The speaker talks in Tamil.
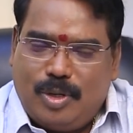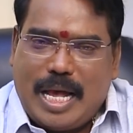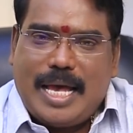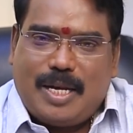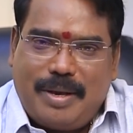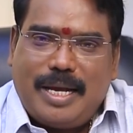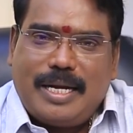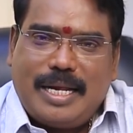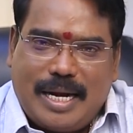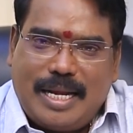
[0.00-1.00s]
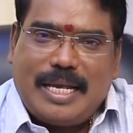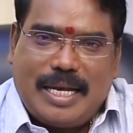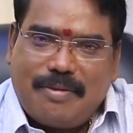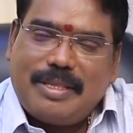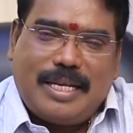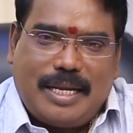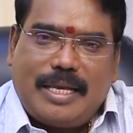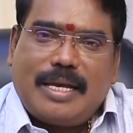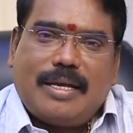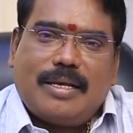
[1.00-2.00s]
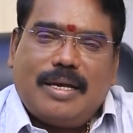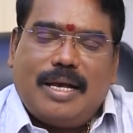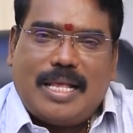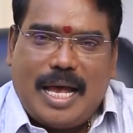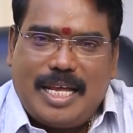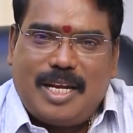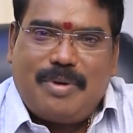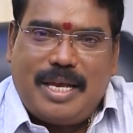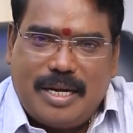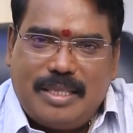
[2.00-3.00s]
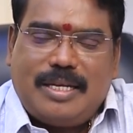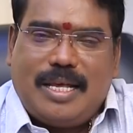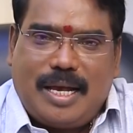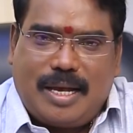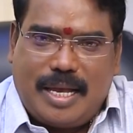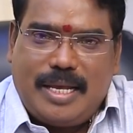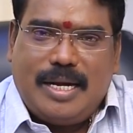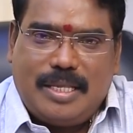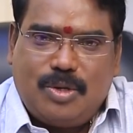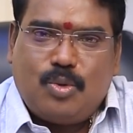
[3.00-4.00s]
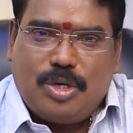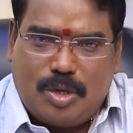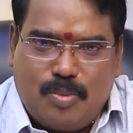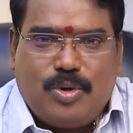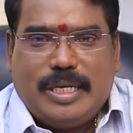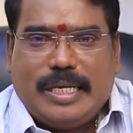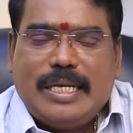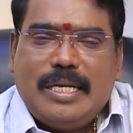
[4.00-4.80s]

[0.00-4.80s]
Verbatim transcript: ஒரு ஆயரூபா என்கிட்ட கடன் கேட்க வந்திருக்கிறீங்க அந்த ஆயரூபாயை எடுத்து நான் கையில் எடுத்து கொடுக்கும்போது